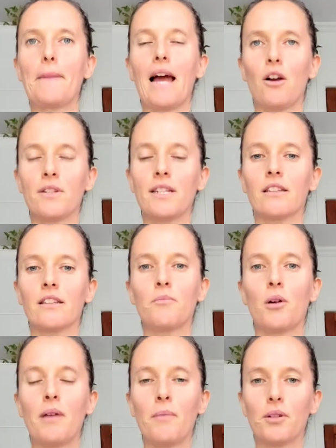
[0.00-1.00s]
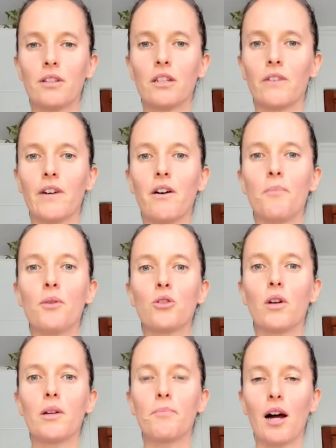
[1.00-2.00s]
à un certain moment, peut-être qu'on va avoir
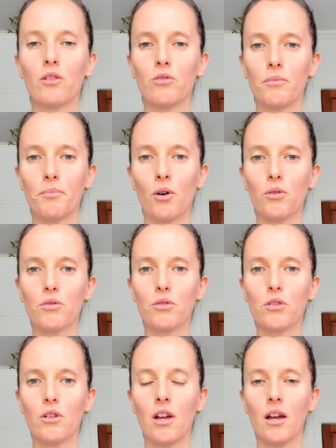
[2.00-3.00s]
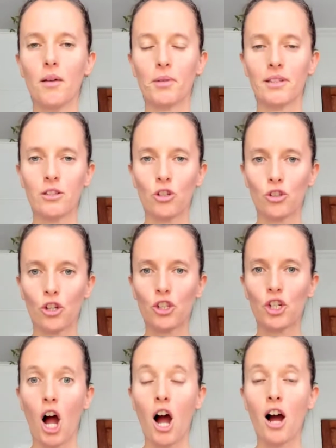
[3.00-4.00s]
besoin de prendre une pause. Peut-être que notre
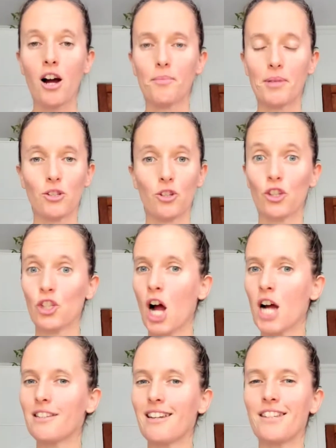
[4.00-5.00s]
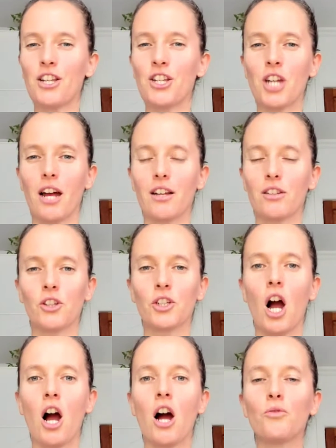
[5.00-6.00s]
corps, parce que notre corps est intelligent, notre
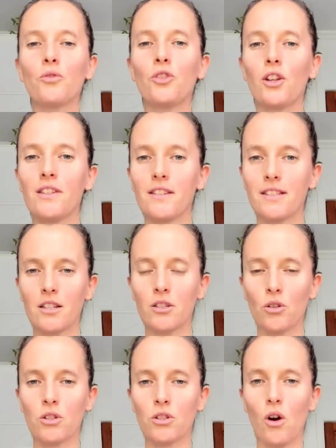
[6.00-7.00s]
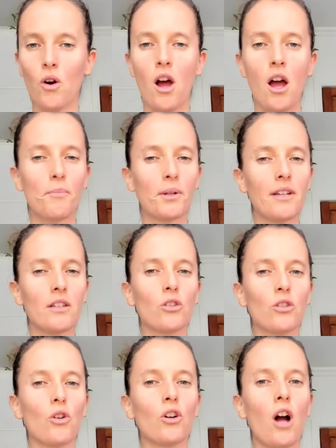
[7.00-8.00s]
corps nous donne des instructions. Peut-être que
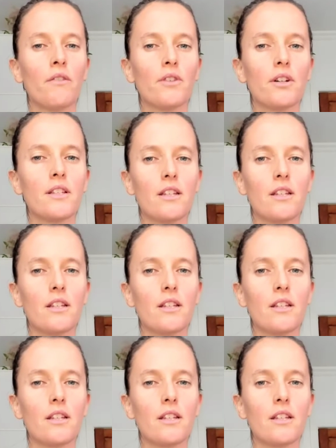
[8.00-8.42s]
ton corps va te